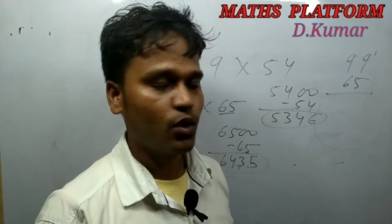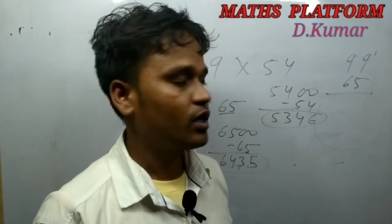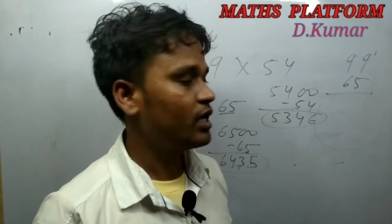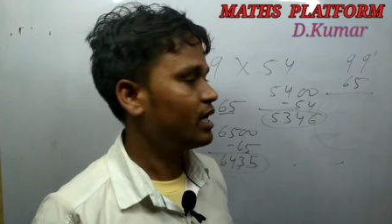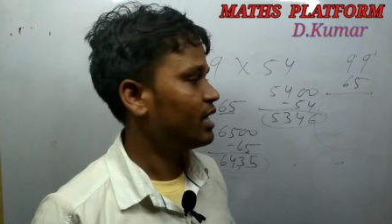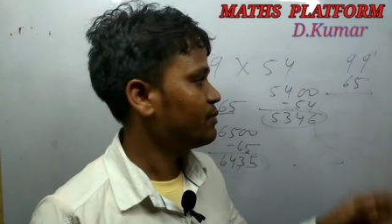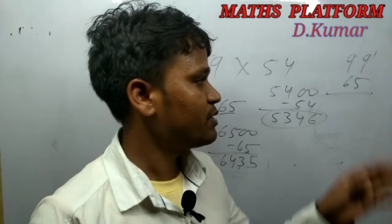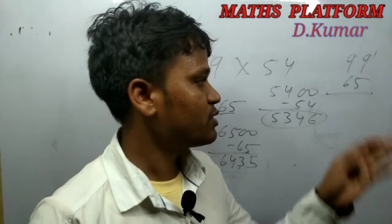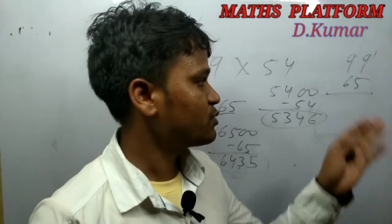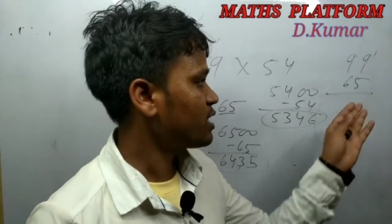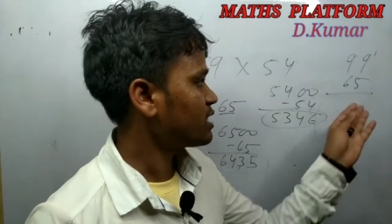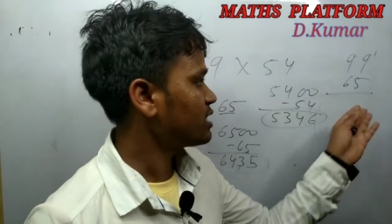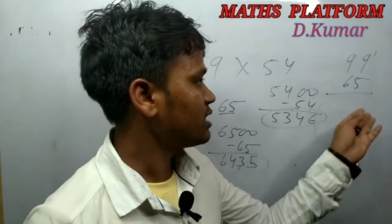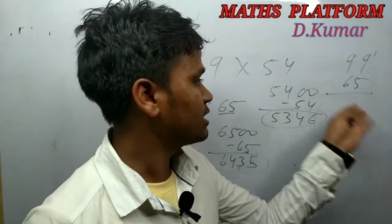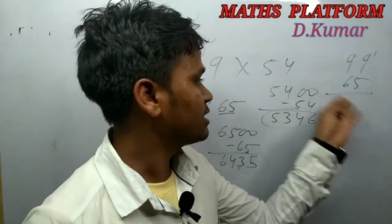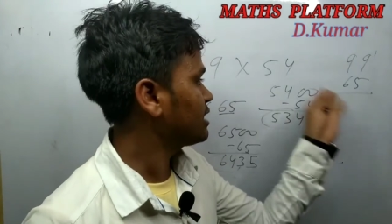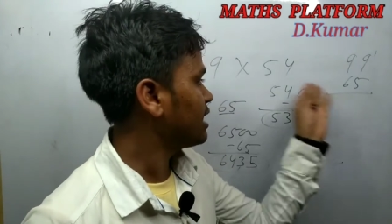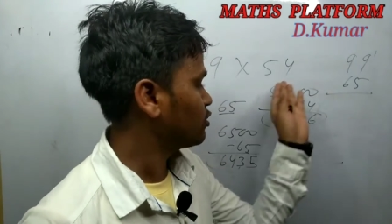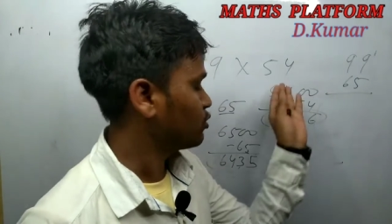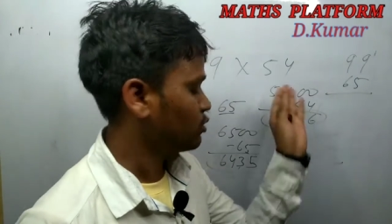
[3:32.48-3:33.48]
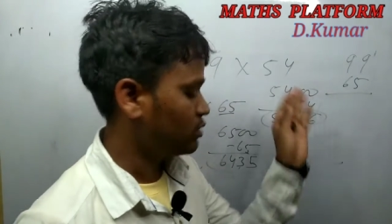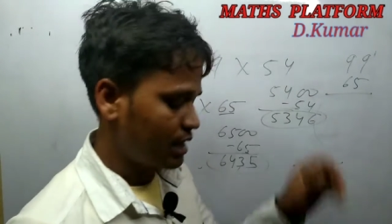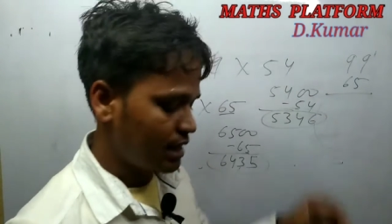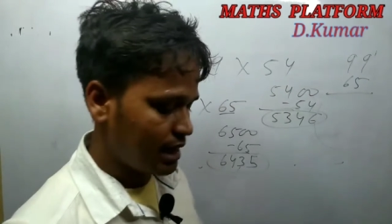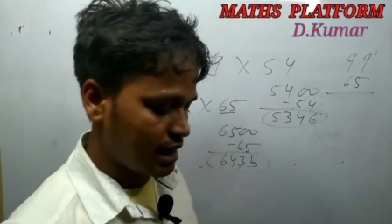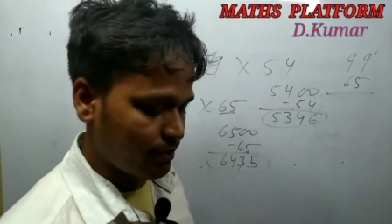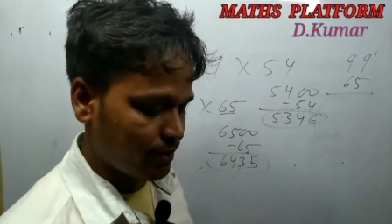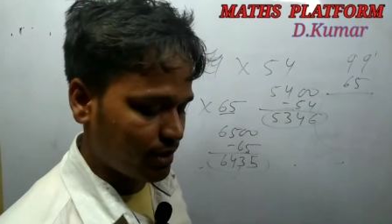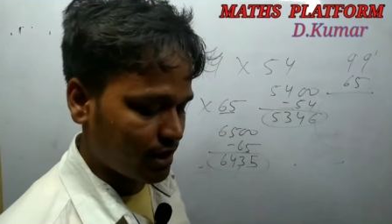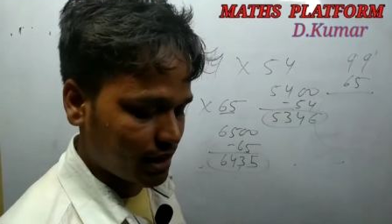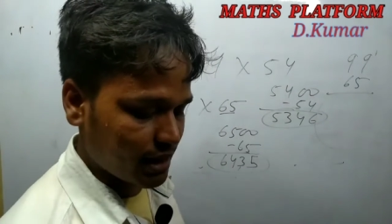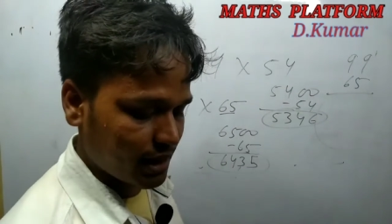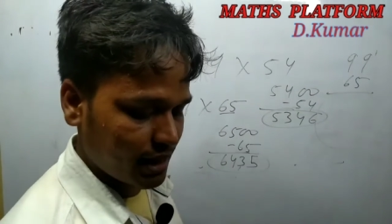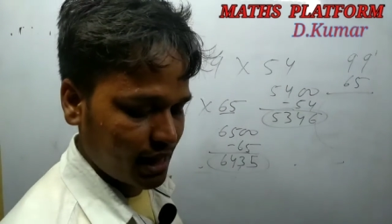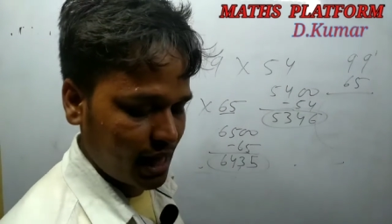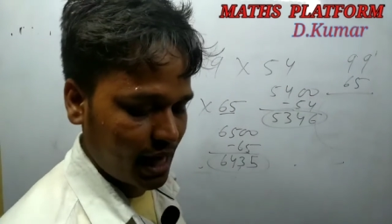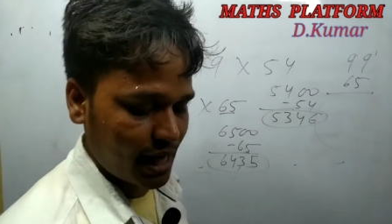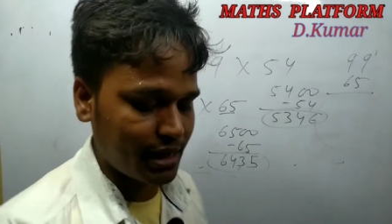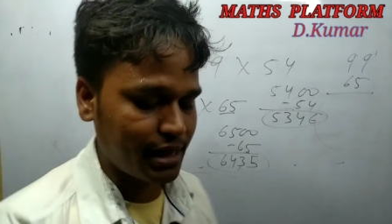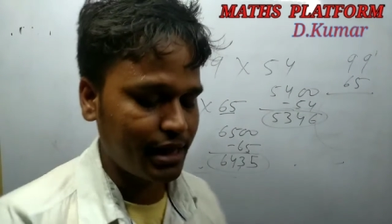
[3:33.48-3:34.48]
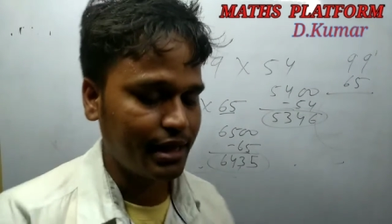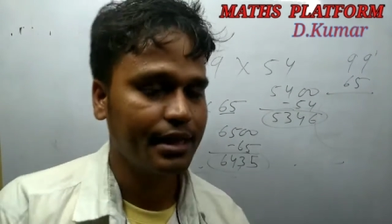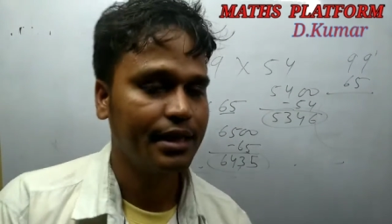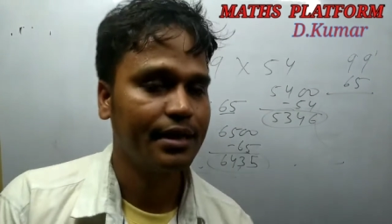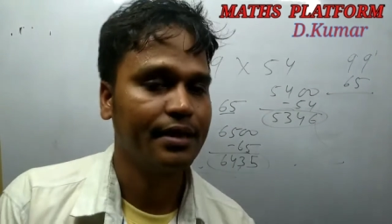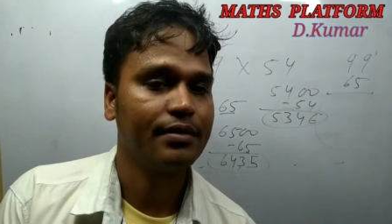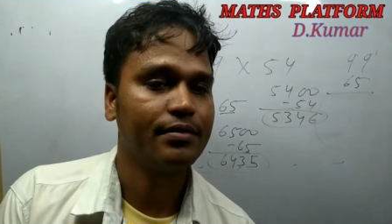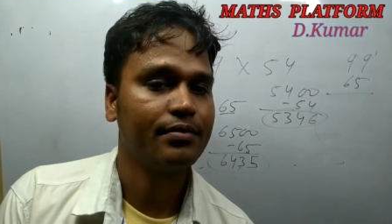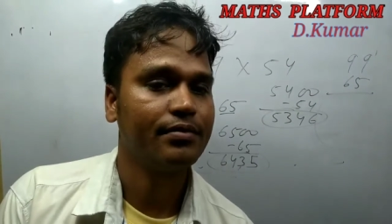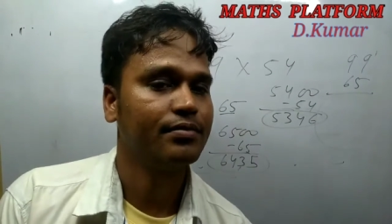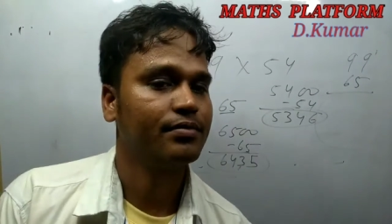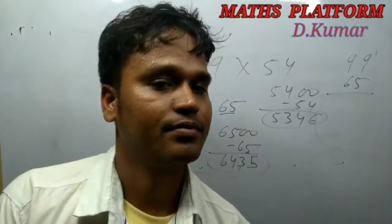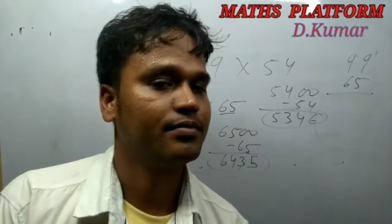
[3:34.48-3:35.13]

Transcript: और नहीं विश्वास लगता है तो चलिए हम करके दिखाई देते हैं